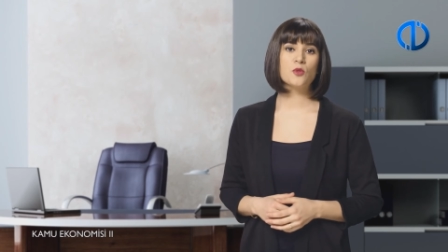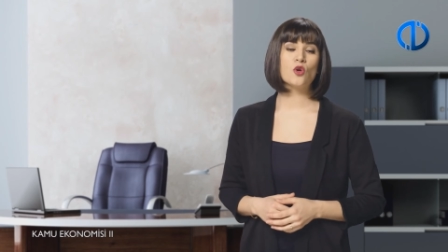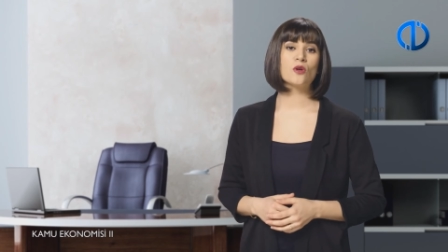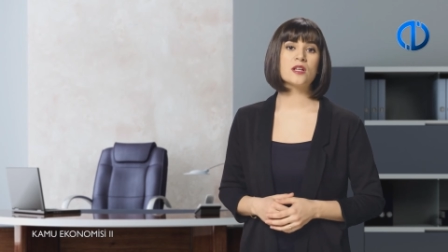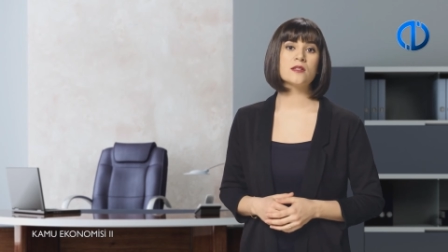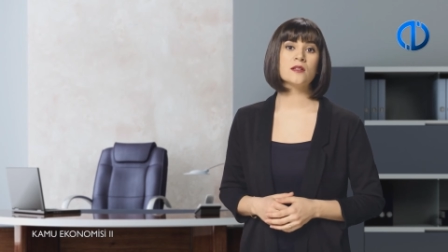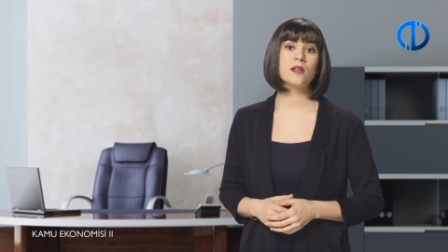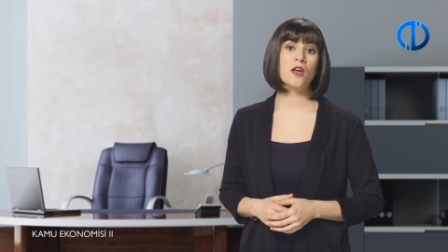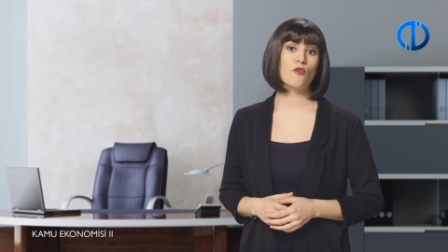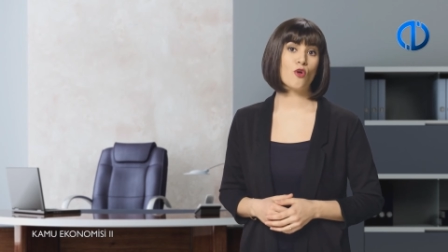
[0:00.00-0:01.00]
bürokrasinin
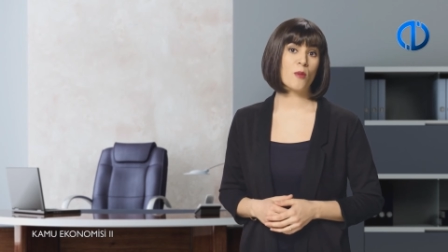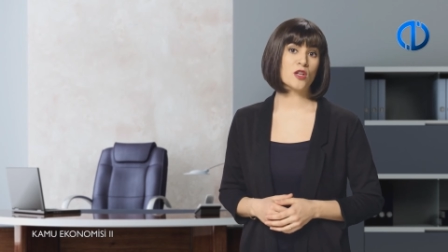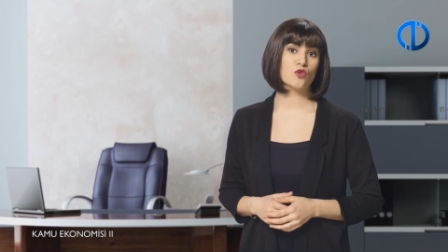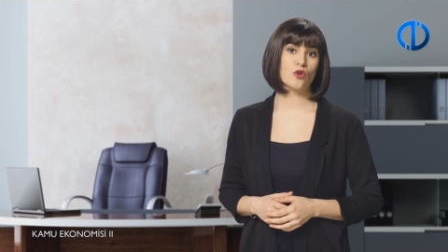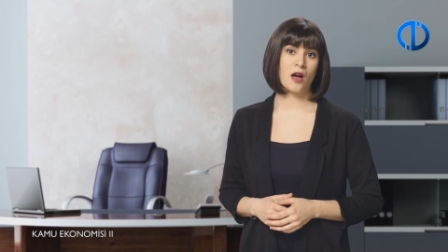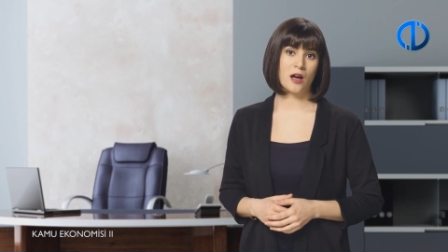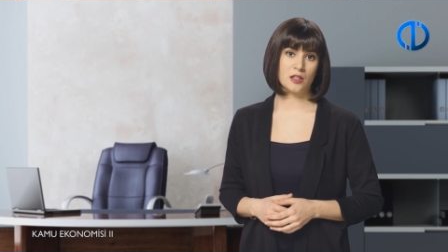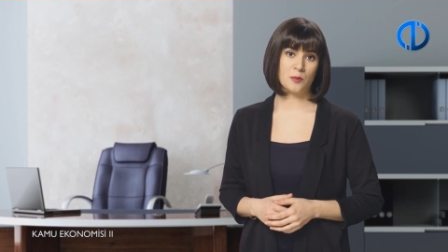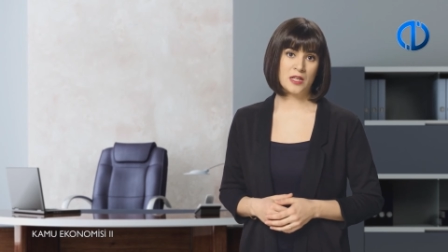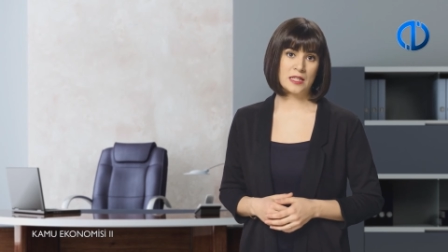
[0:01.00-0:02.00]
enformasyon
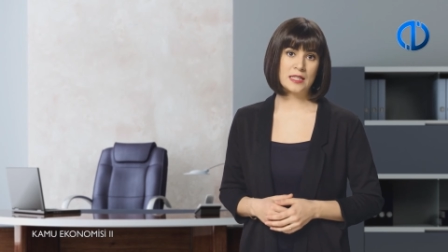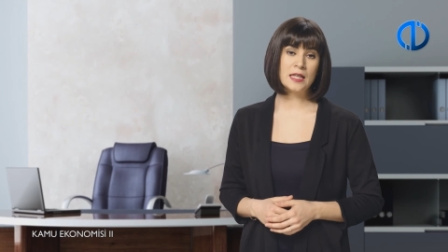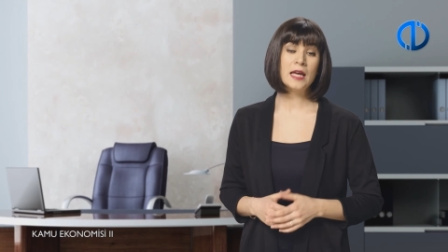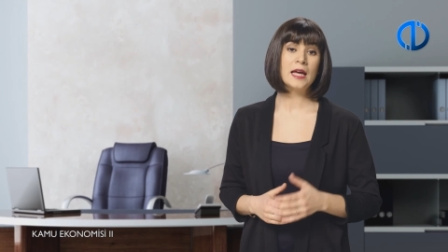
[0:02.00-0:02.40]
hakimiyeti,